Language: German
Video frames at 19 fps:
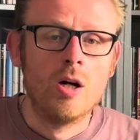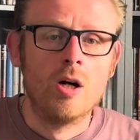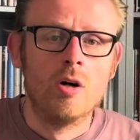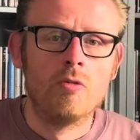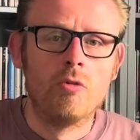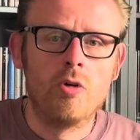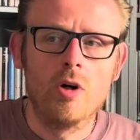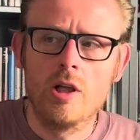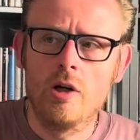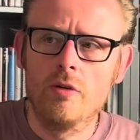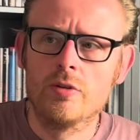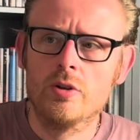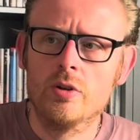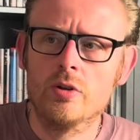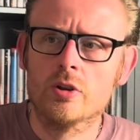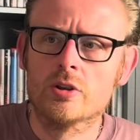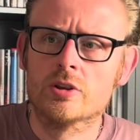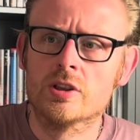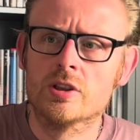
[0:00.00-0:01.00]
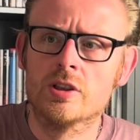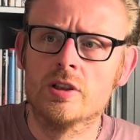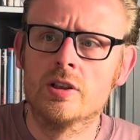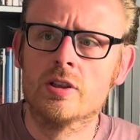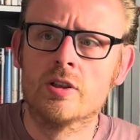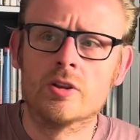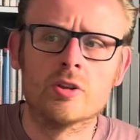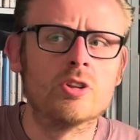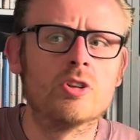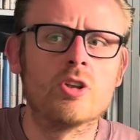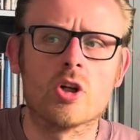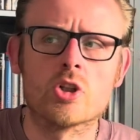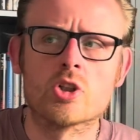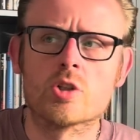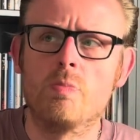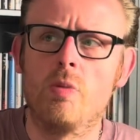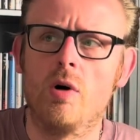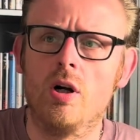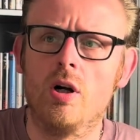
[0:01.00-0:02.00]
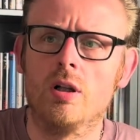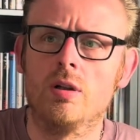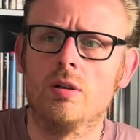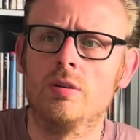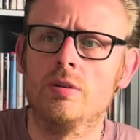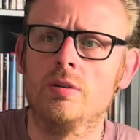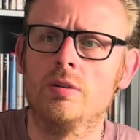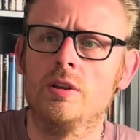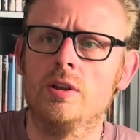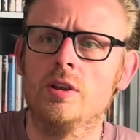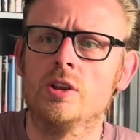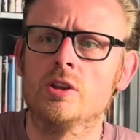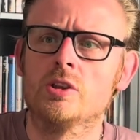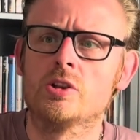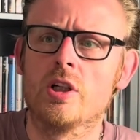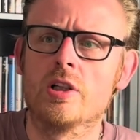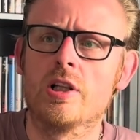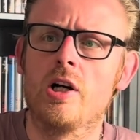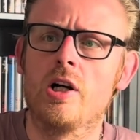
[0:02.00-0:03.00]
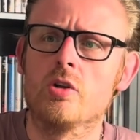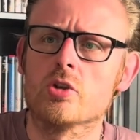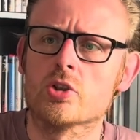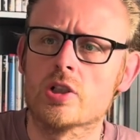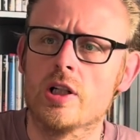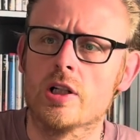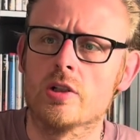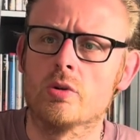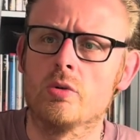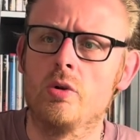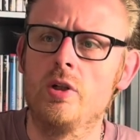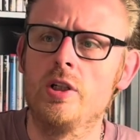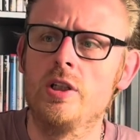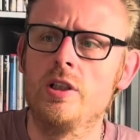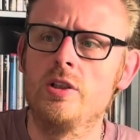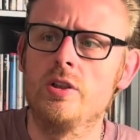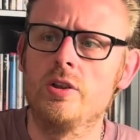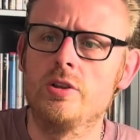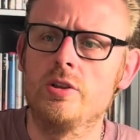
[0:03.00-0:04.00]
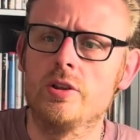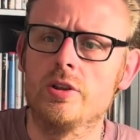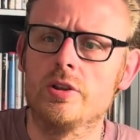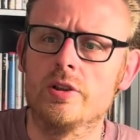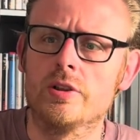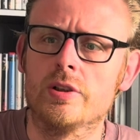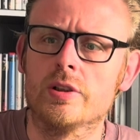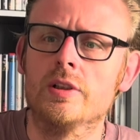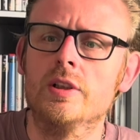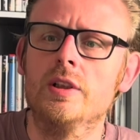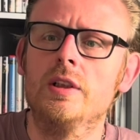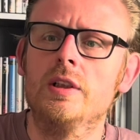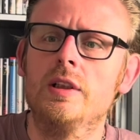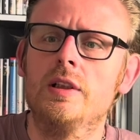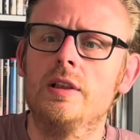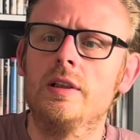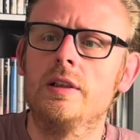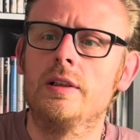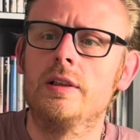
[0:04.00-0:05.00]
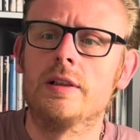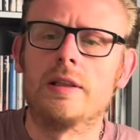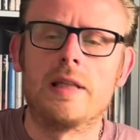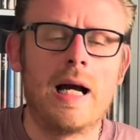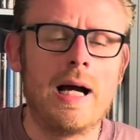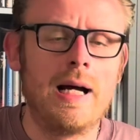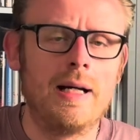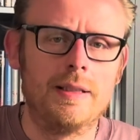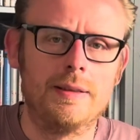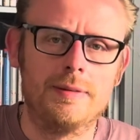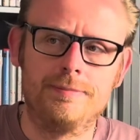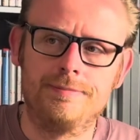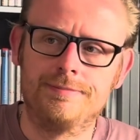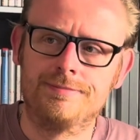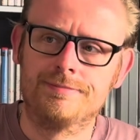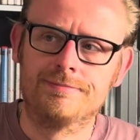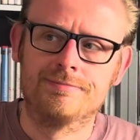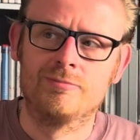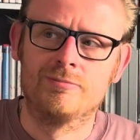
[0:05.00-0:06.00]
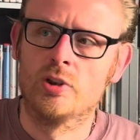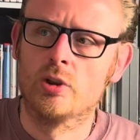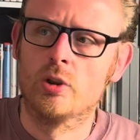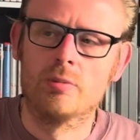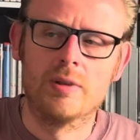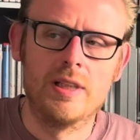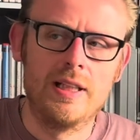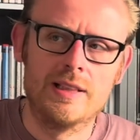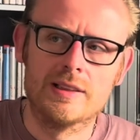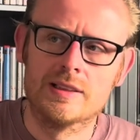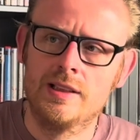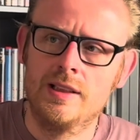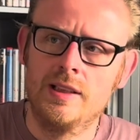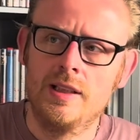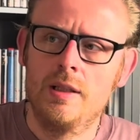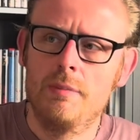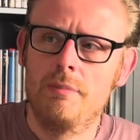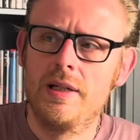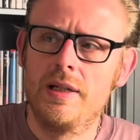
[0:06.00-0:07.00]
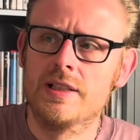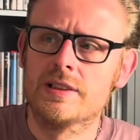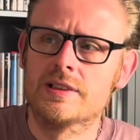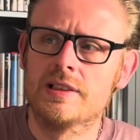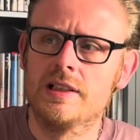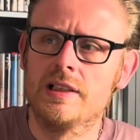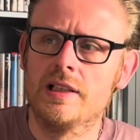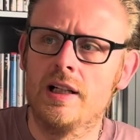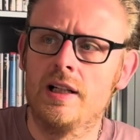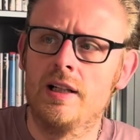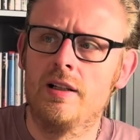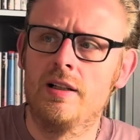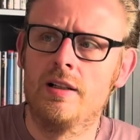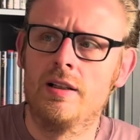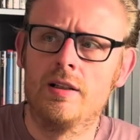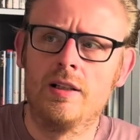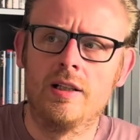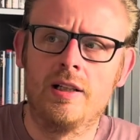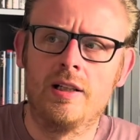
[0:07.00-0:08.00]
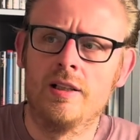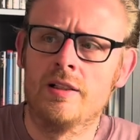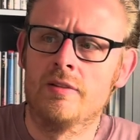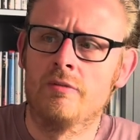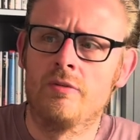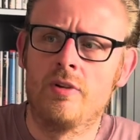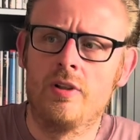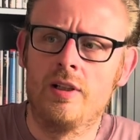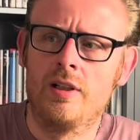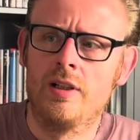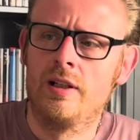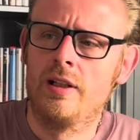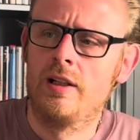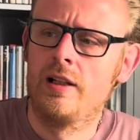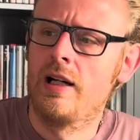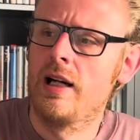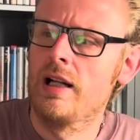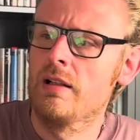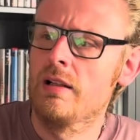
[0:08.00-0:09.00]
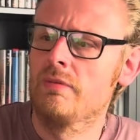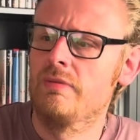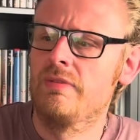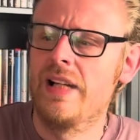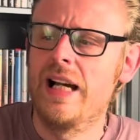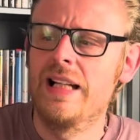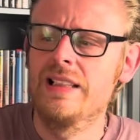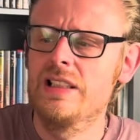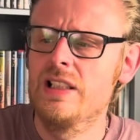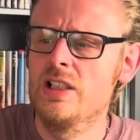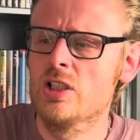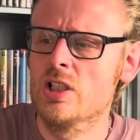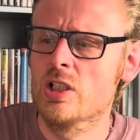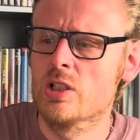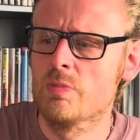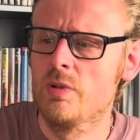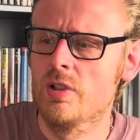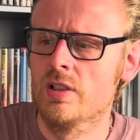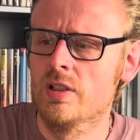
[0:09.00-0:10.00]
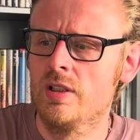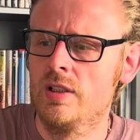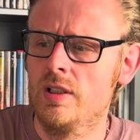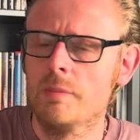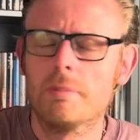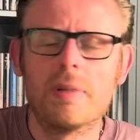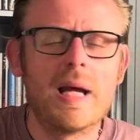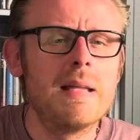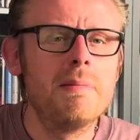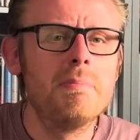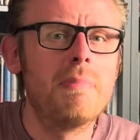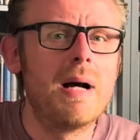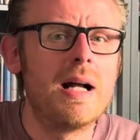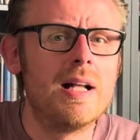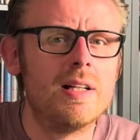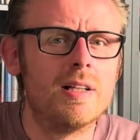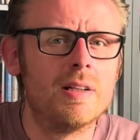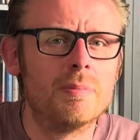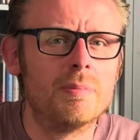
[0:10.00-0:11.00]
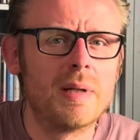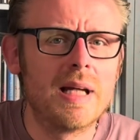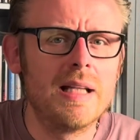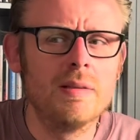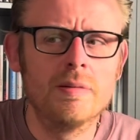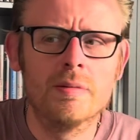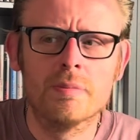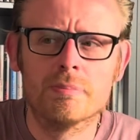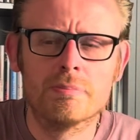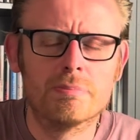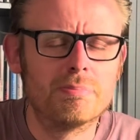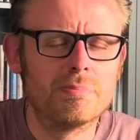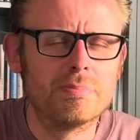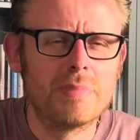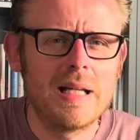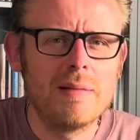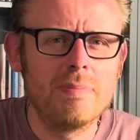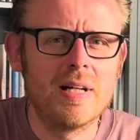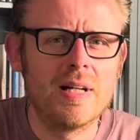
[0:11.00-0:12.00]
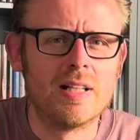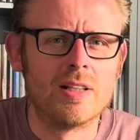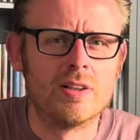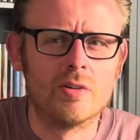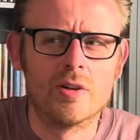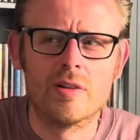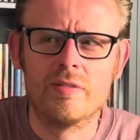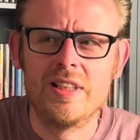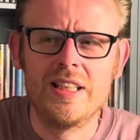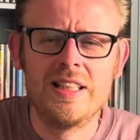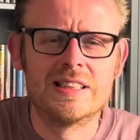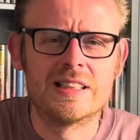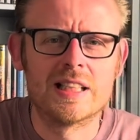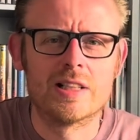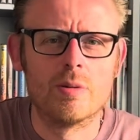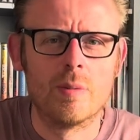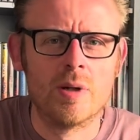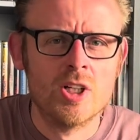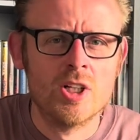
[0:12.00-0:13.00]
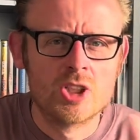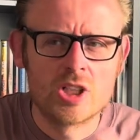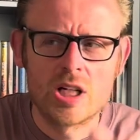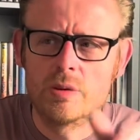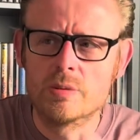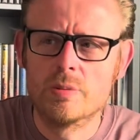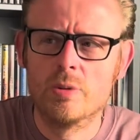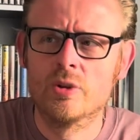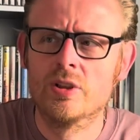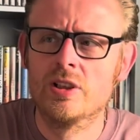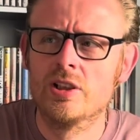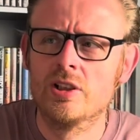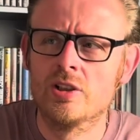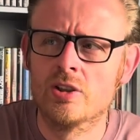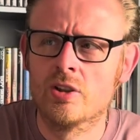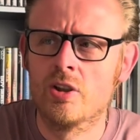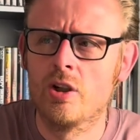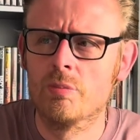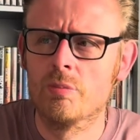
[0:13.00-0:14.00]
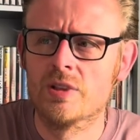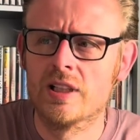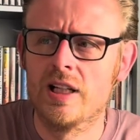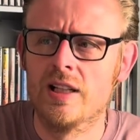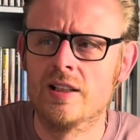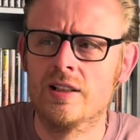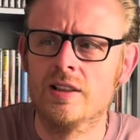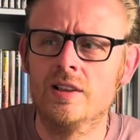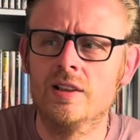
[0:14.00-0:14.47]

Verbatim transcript: Voll auf die Nütze, Dodgeball. Sonderausstattung. Uiuiui. Ja, worum geht's? Ben Stiller, ein Bo äh, Wie heißt dieser Sport? Brennball. Brenn Brennball. Oder wie hieß das nochmal? Schreibt mir unten in den Kommentaren